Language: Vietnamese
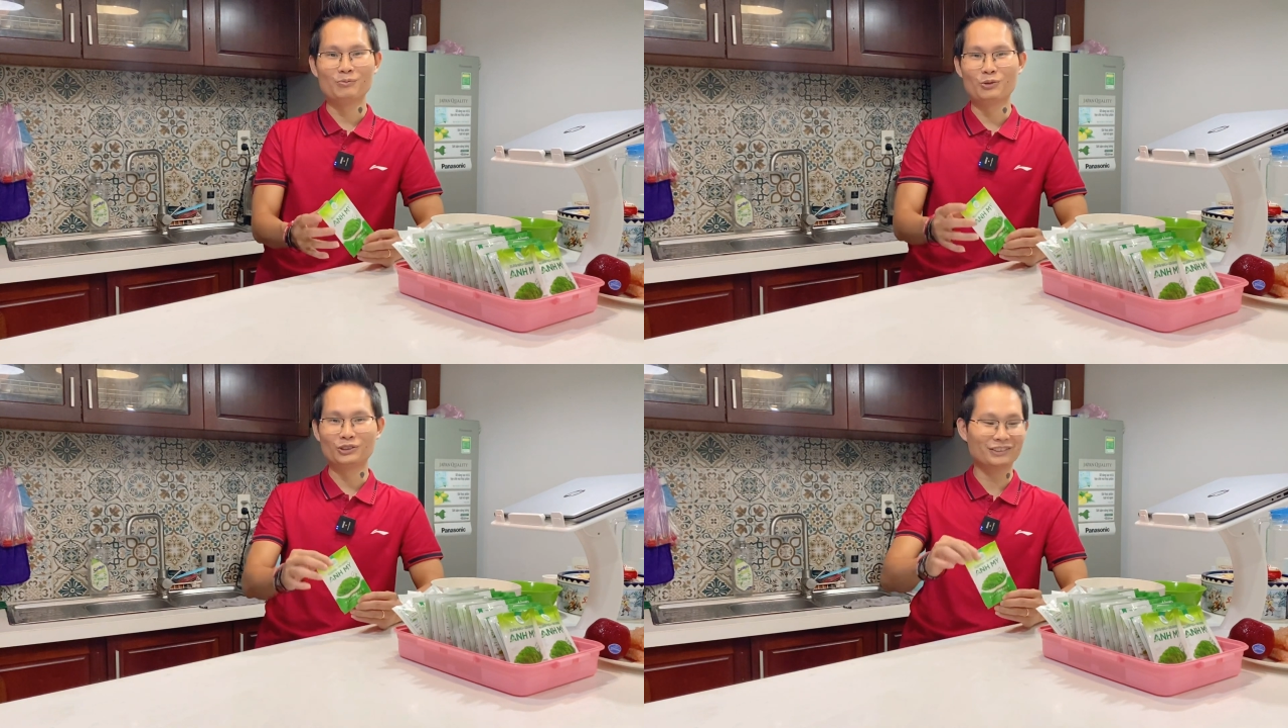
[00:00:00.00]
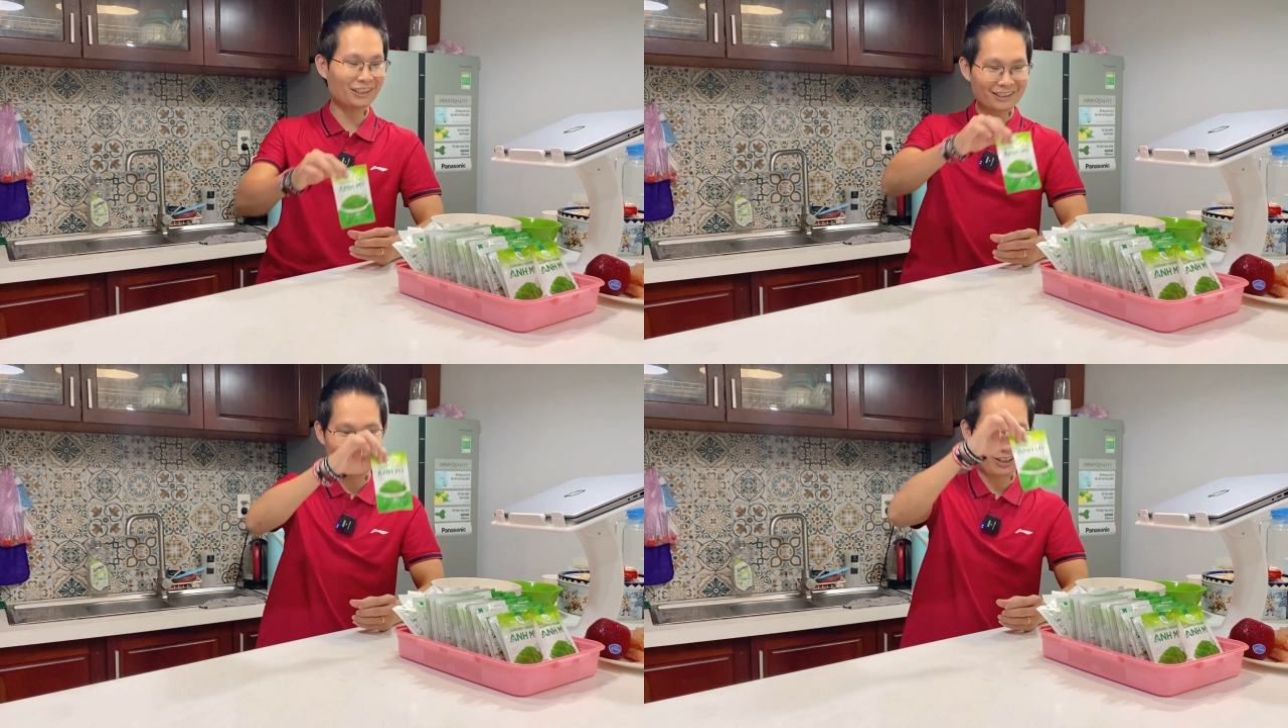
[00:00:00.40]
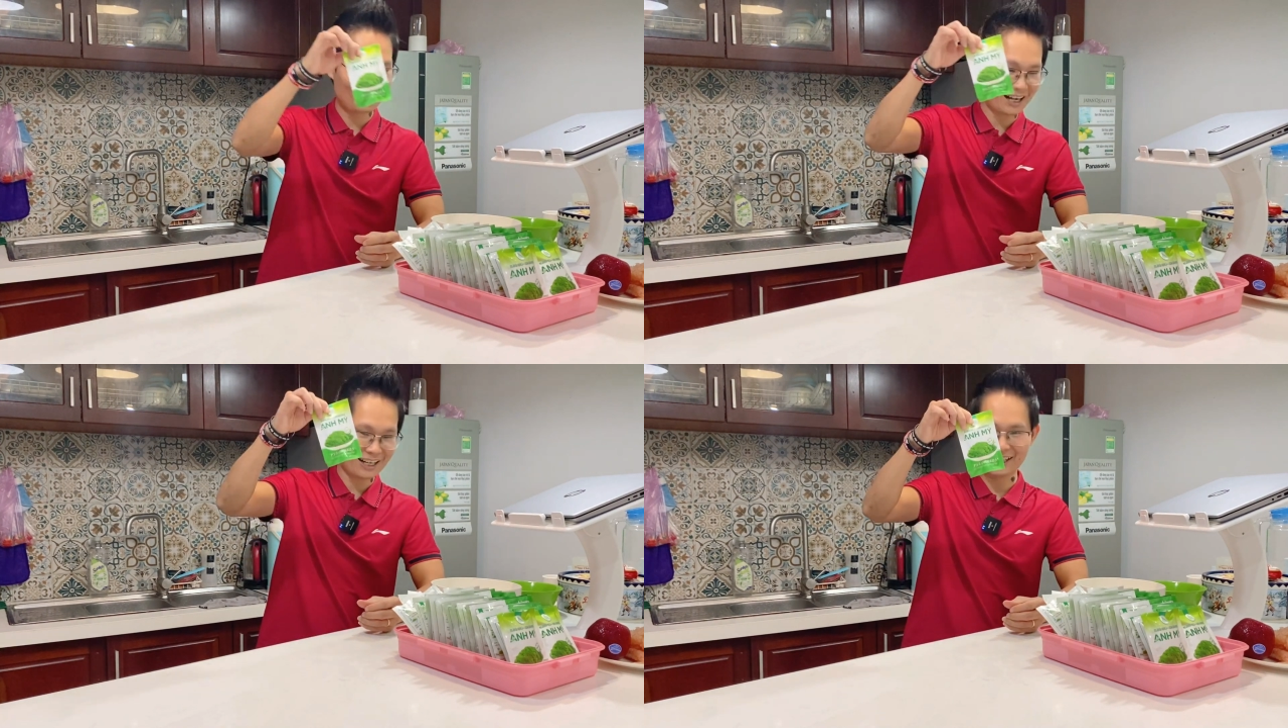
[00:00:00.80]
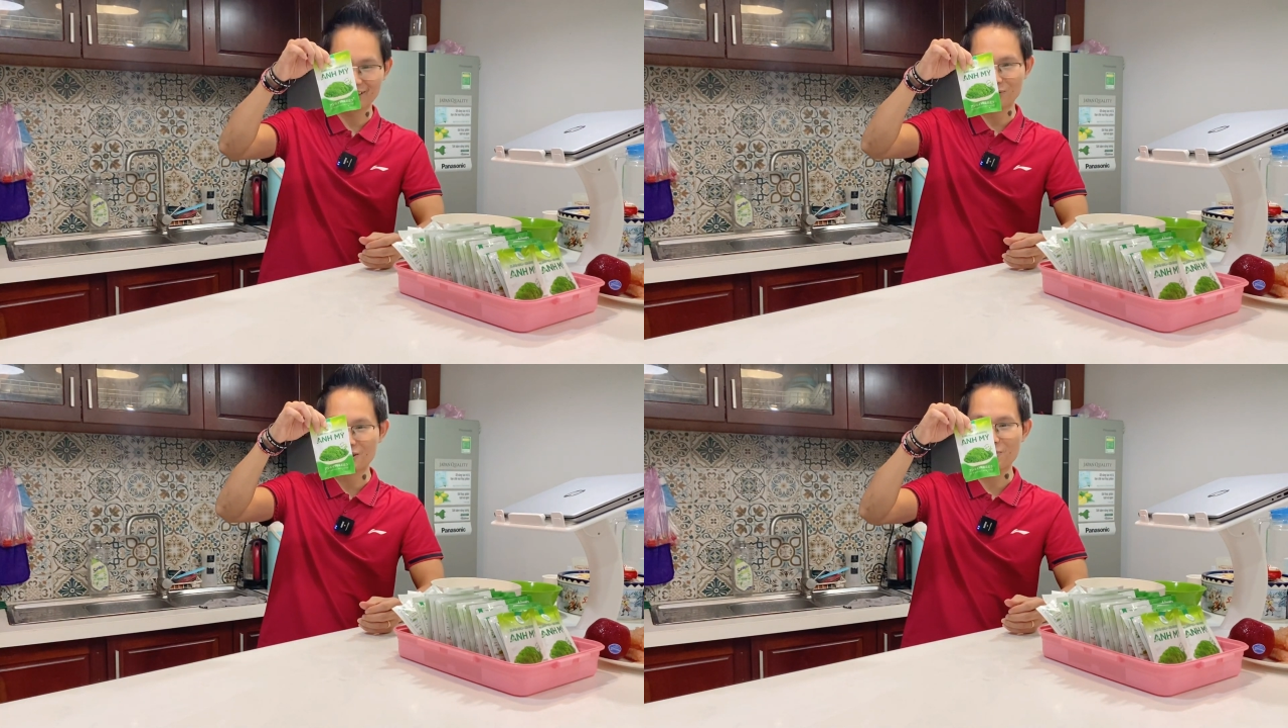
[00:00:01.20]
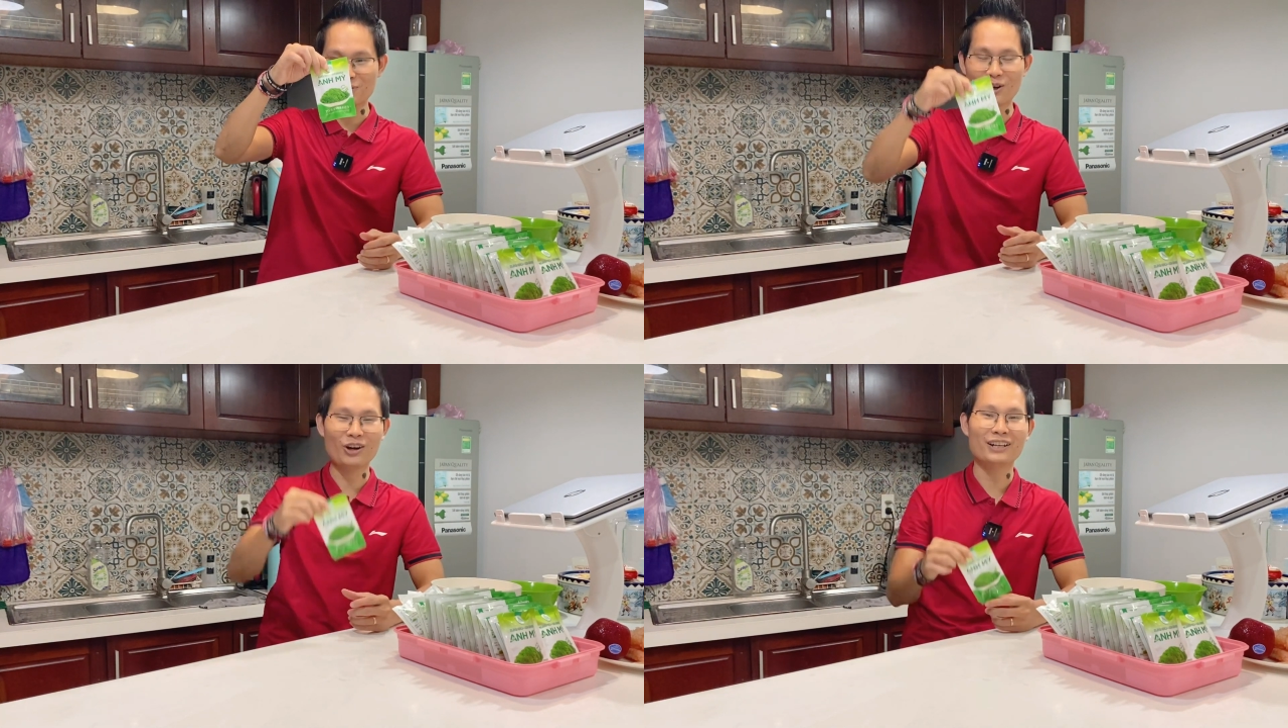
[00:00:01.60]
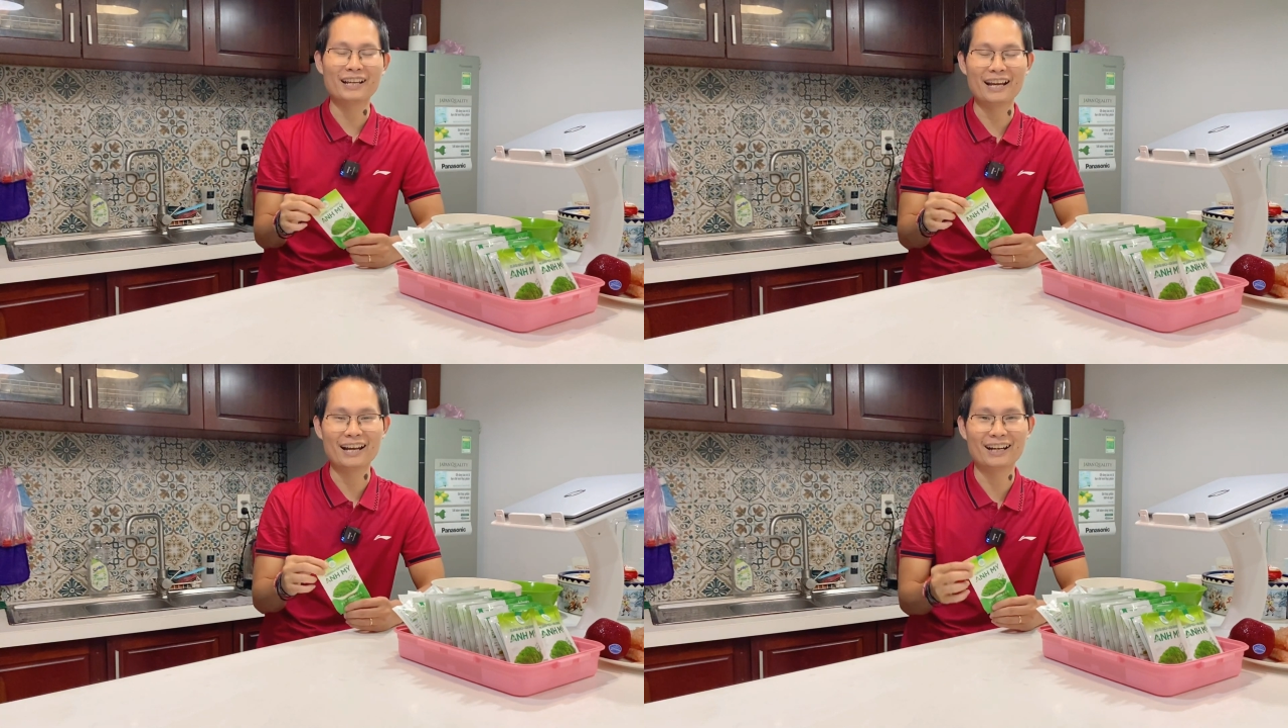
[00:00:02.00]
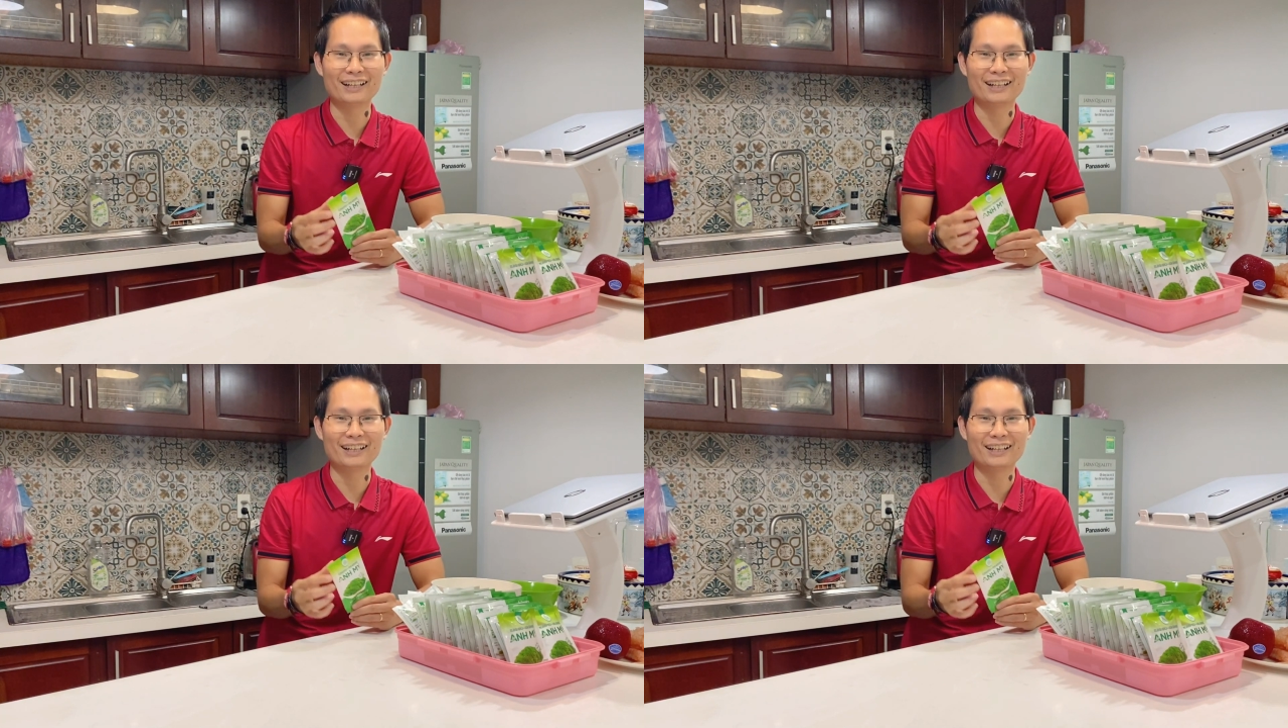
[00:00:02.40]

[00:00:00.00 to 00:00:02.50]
một rất nhiều các cái túi rong nho để